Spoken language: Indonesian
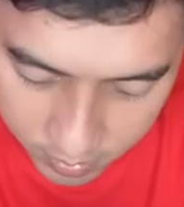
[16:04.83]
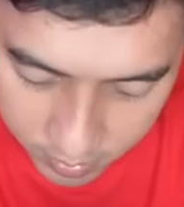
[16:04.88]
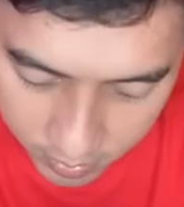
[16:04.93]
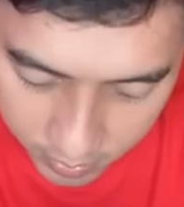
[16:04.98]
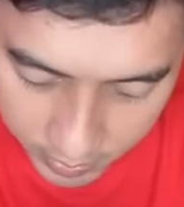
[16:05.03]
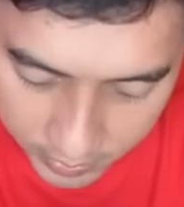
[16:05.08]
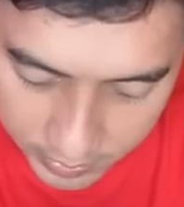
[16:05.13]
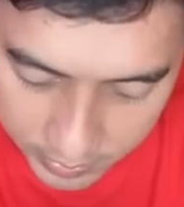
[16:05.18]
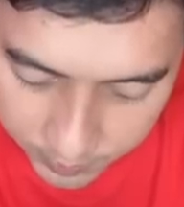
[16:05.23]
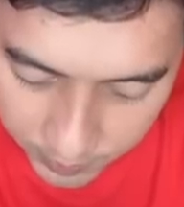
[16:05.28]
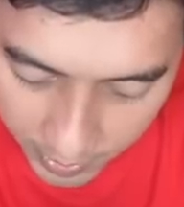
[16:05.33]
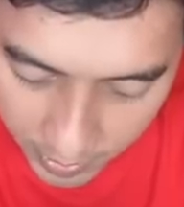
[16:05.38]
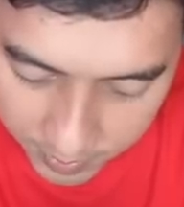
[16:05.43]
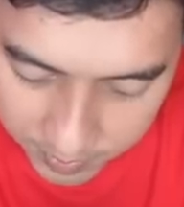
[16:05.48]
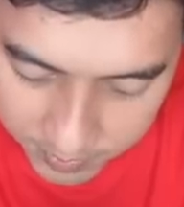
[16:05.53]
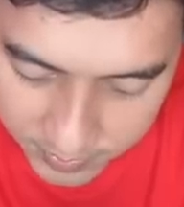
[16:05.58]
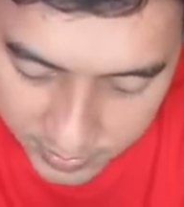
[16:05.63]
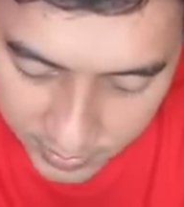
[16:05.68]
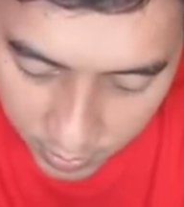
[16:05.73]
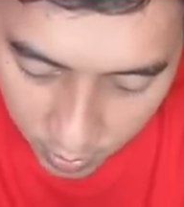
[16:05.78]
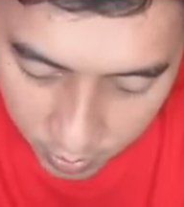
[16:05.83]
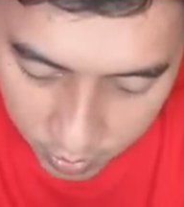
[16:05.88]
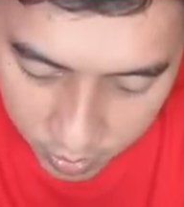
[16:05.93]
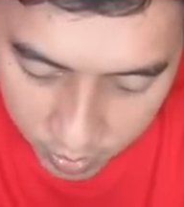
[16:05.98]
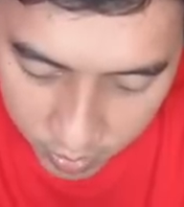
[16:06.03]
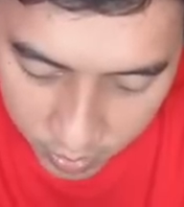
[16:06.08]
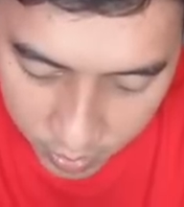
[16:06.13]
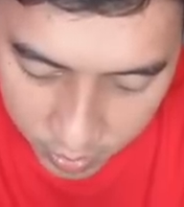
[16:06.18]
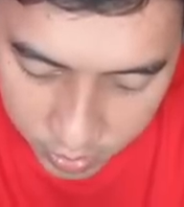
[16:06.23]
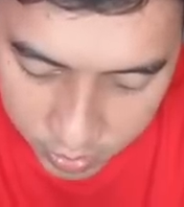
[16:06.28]
Oke, si paham,
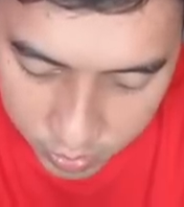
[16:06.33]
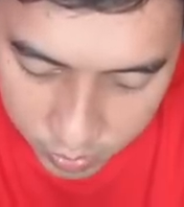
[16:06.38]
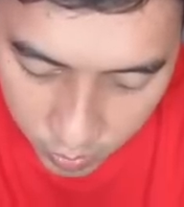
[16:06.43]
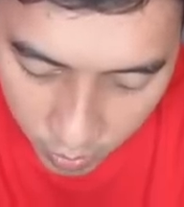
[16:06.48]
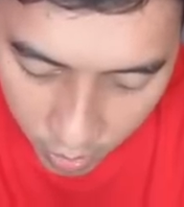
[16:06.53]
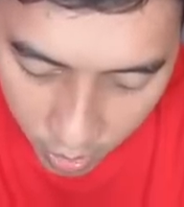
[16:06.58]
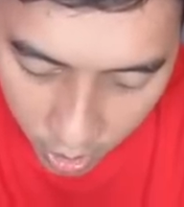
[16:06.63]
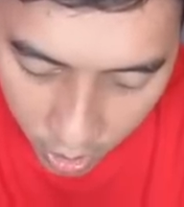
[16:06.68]
Jilong. So,